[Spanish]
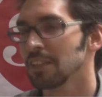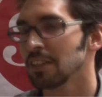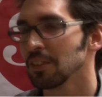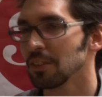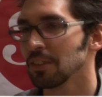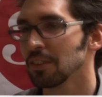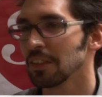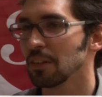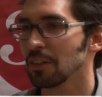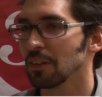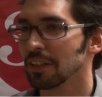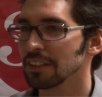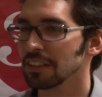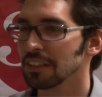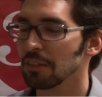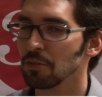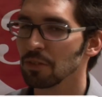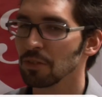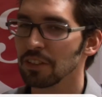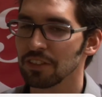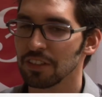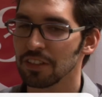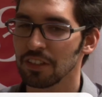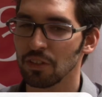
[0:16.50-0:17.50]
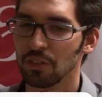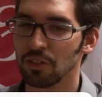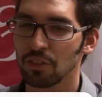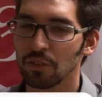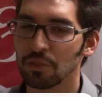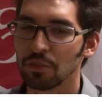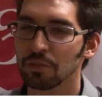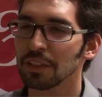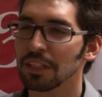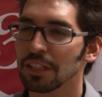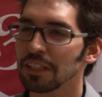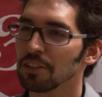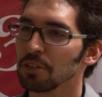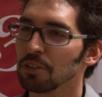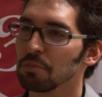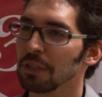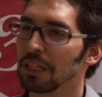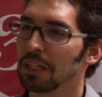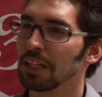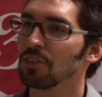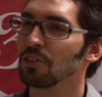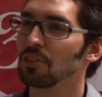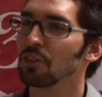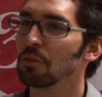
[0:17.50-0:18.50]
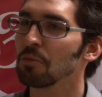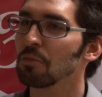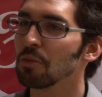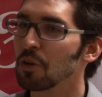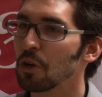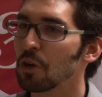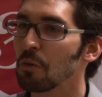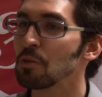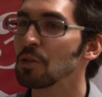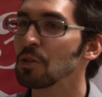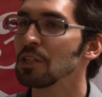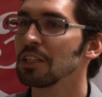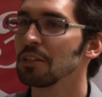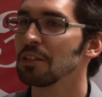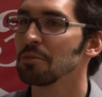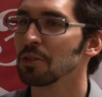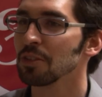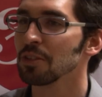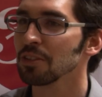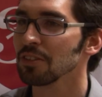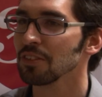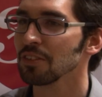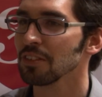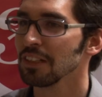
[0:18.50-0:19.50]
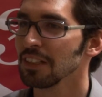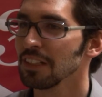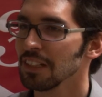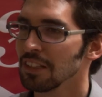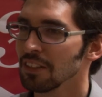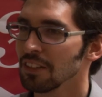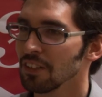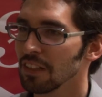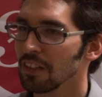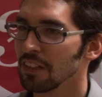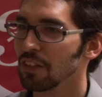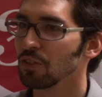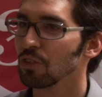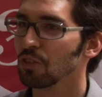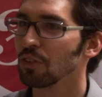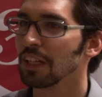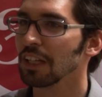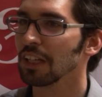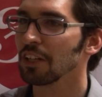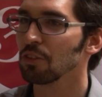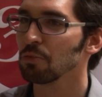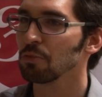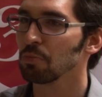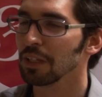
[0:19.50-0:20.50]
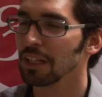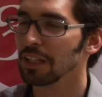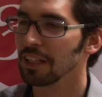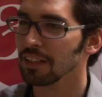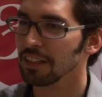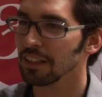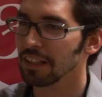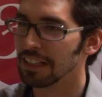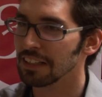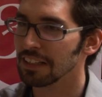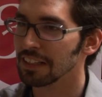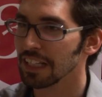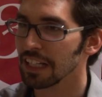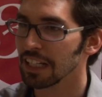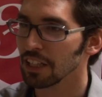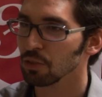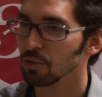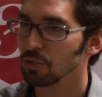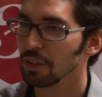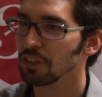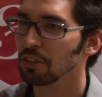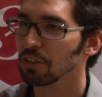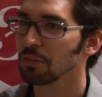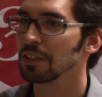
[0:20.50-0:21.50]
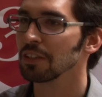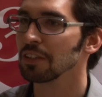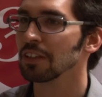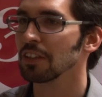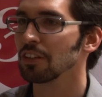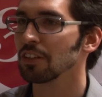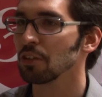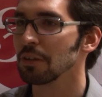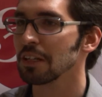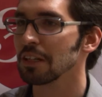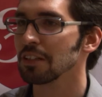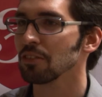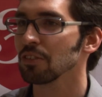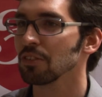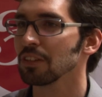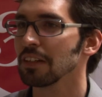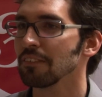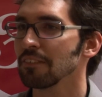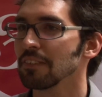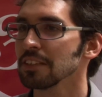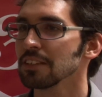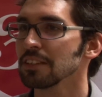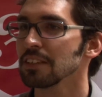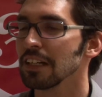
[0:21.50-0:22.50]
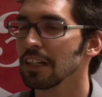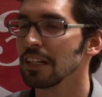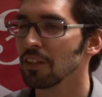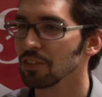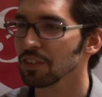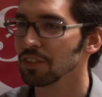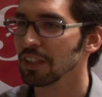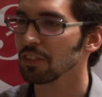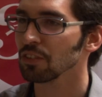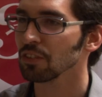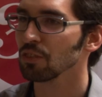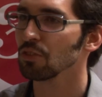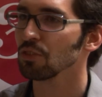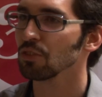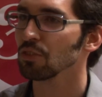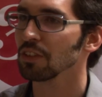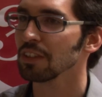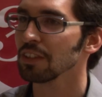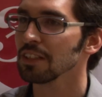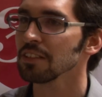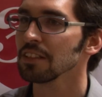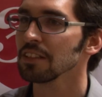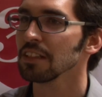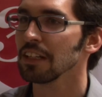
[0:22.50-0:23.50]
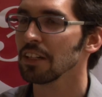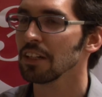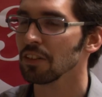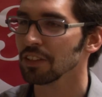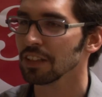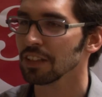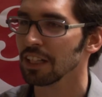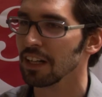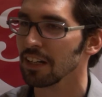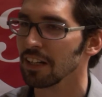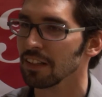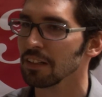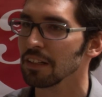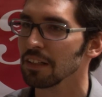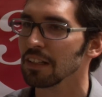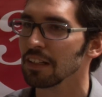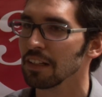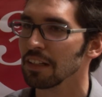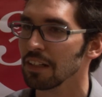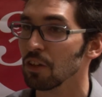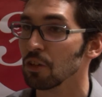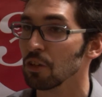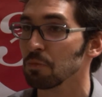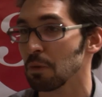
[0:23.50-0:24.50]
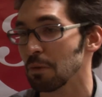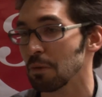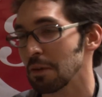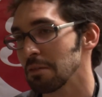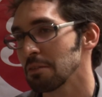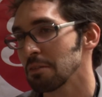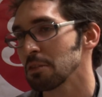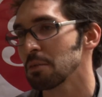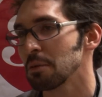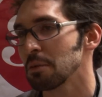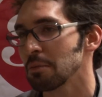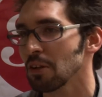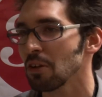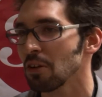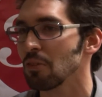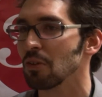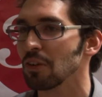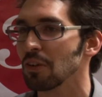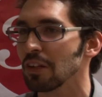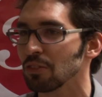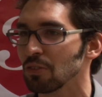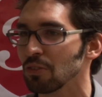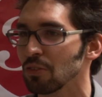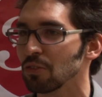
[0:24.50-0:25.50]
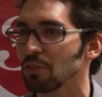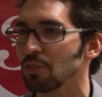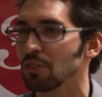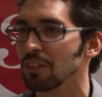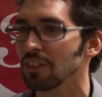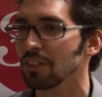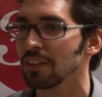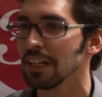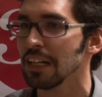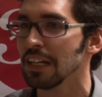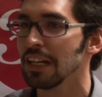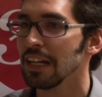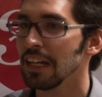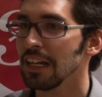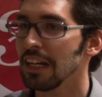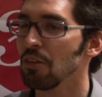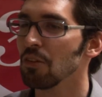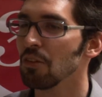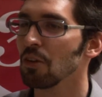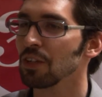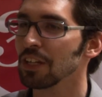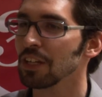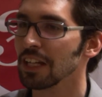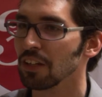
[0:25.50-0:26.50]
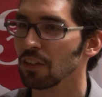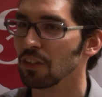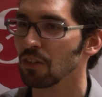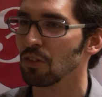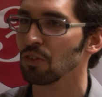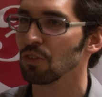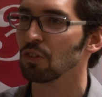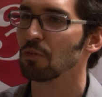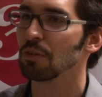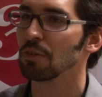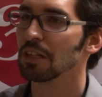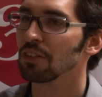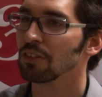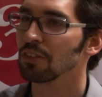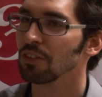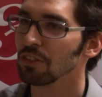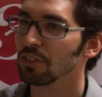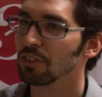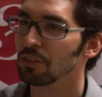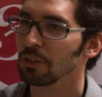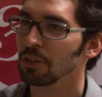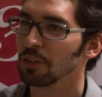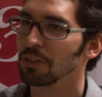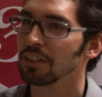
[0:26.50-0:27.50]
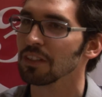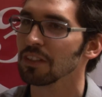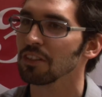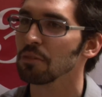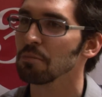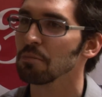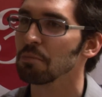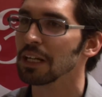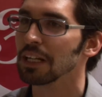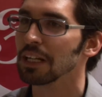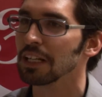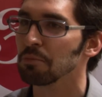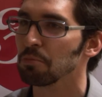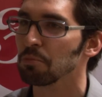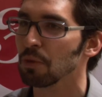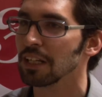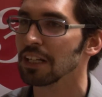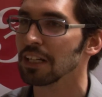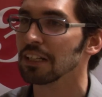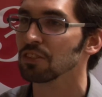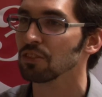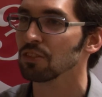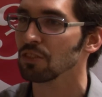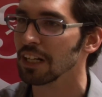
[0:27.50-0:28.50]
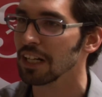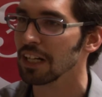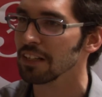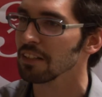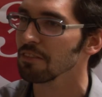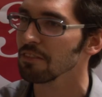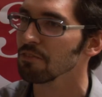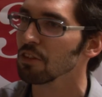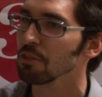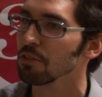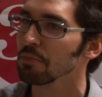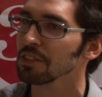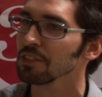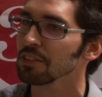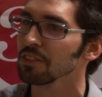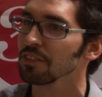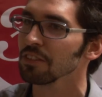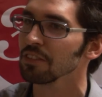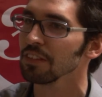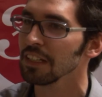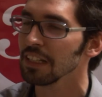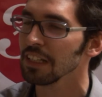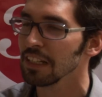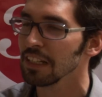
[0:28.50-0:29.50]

Entonces lo que estamos haciendo son estos pequeños como community boards donde los ciudadanos puedan interactuar sobre, estos temas, encontrar soluciones y encontrar eh, los problemas primero y luego las soluciones. Y luego llegar con los gobiernos o los tomadores de decisión para que puedan accionar esa información,